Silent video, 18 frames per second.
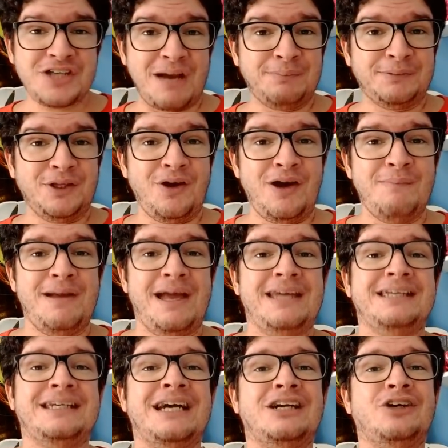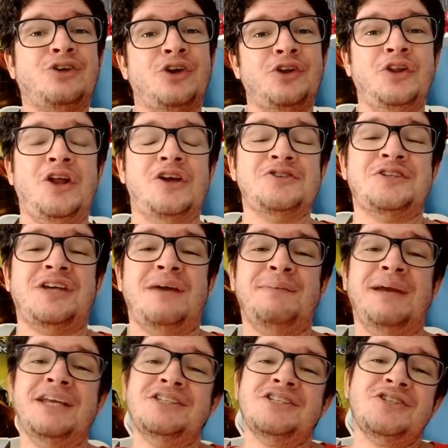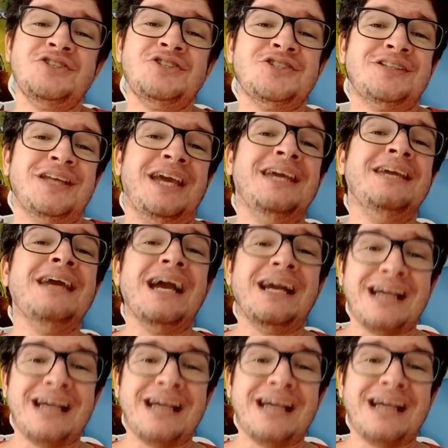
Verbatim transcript: de Capitão América, cronologicamente, a gente tem